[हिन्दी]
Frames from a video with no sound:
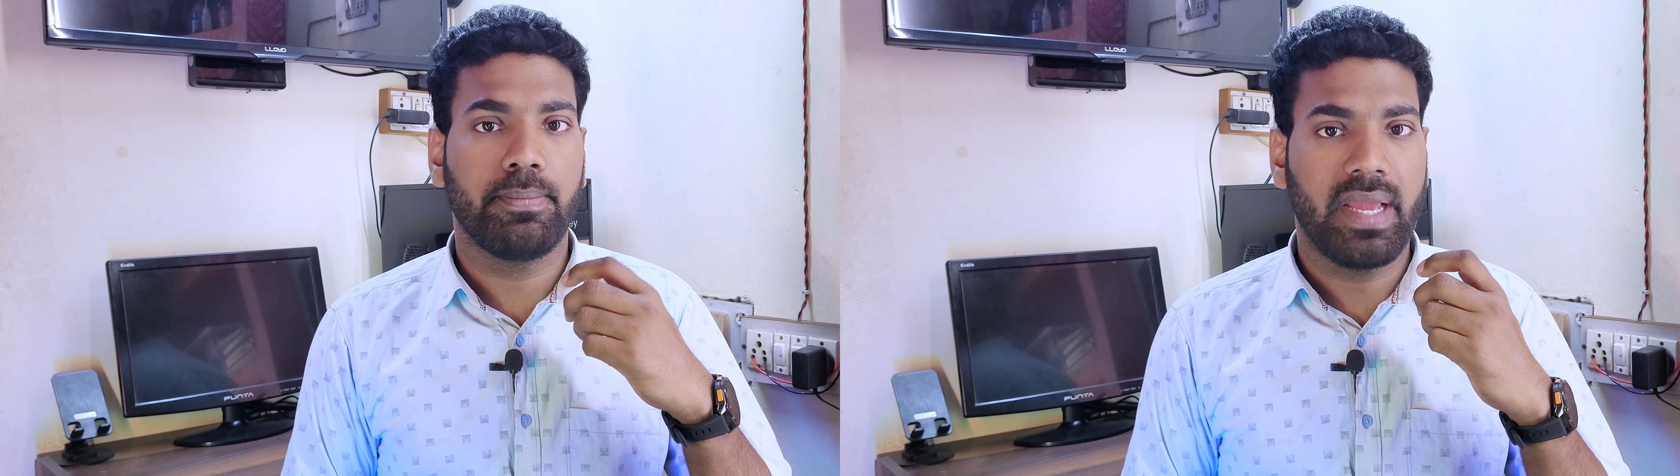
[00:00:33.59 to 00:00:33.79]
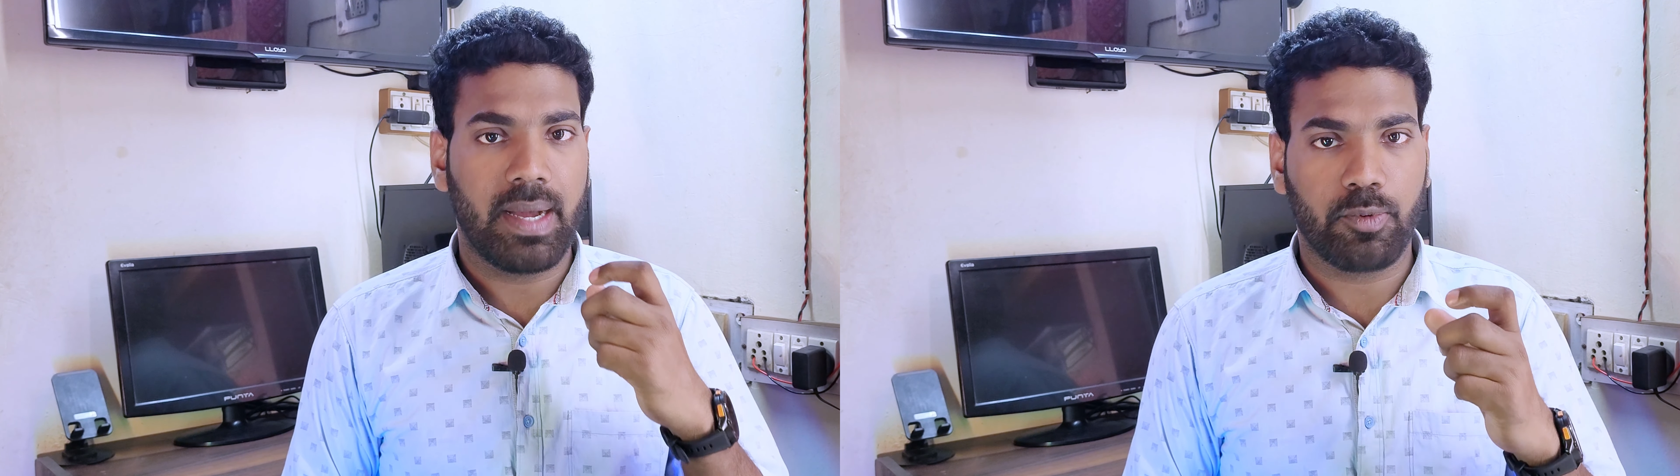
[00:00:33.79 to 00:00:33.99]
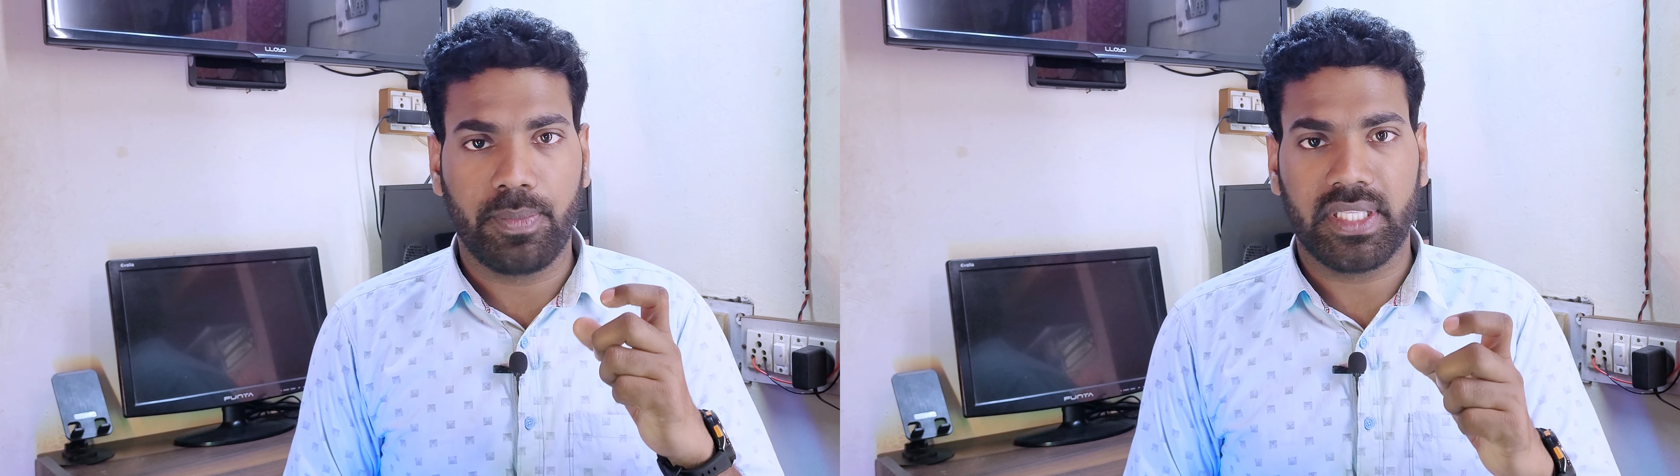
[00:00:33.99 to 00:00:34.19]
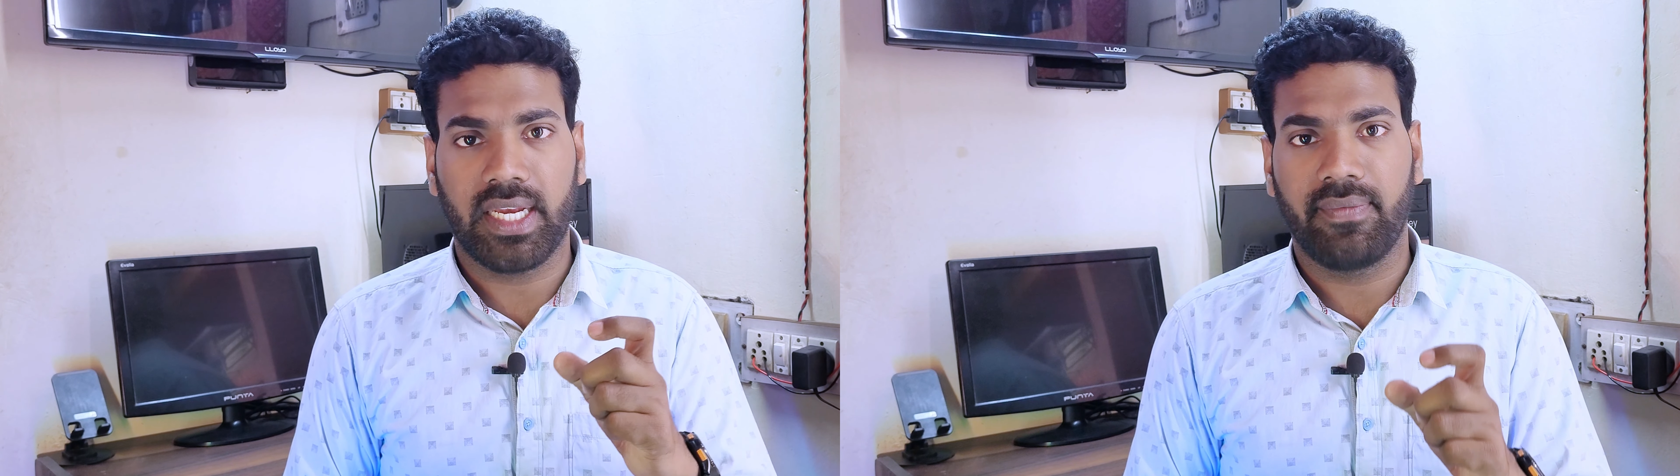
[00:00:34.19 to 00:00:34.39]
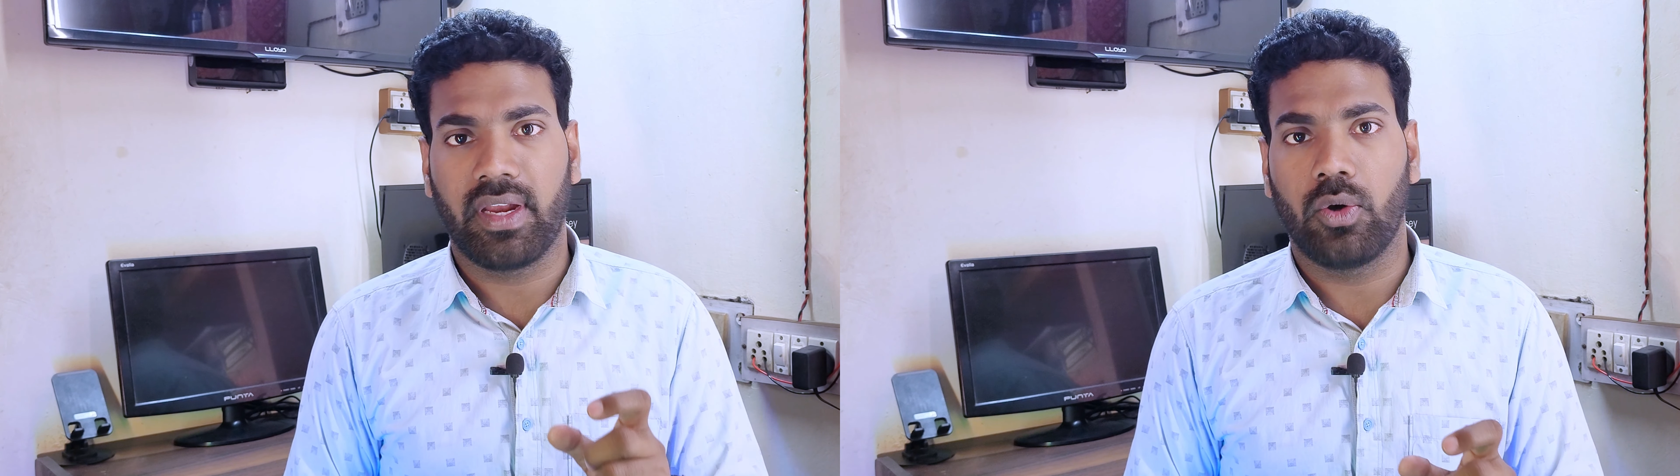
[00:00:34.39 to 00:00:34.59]
मैं आपको
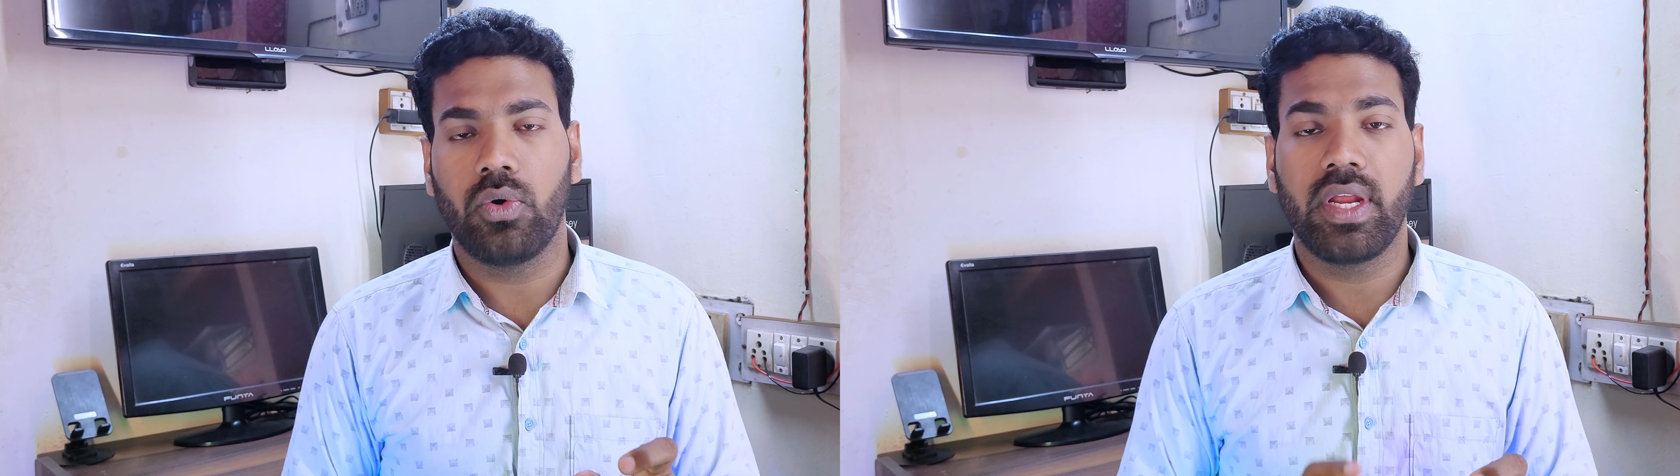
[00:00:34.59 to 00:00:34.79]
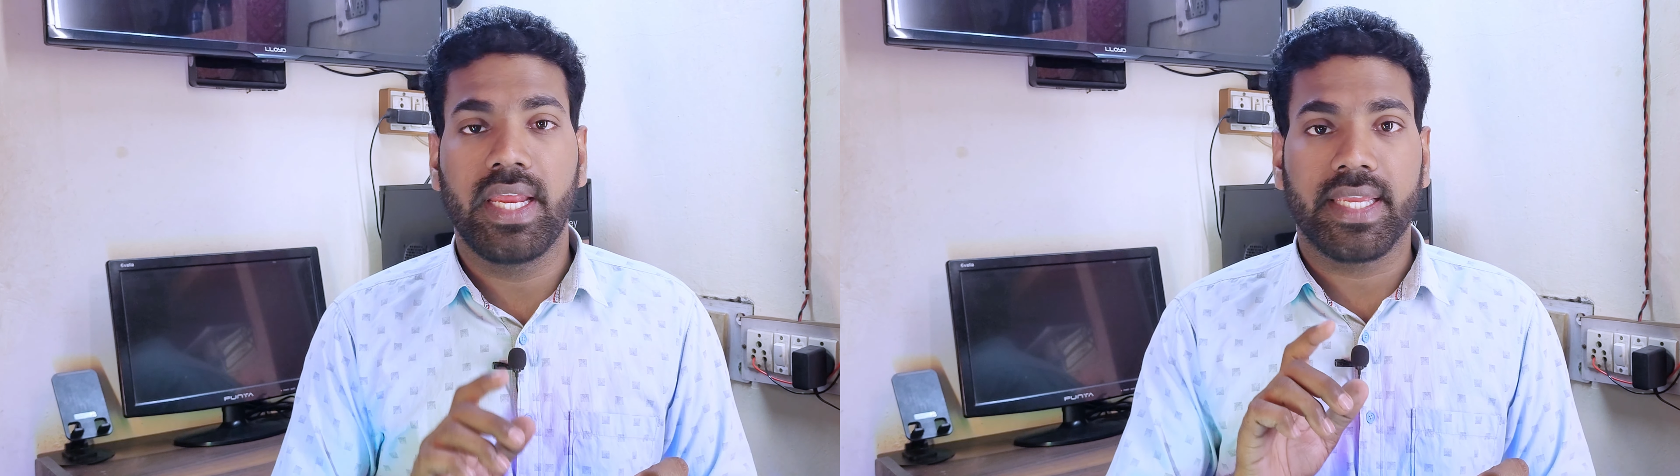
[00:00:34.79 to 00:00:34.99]
बताने वाला हूँ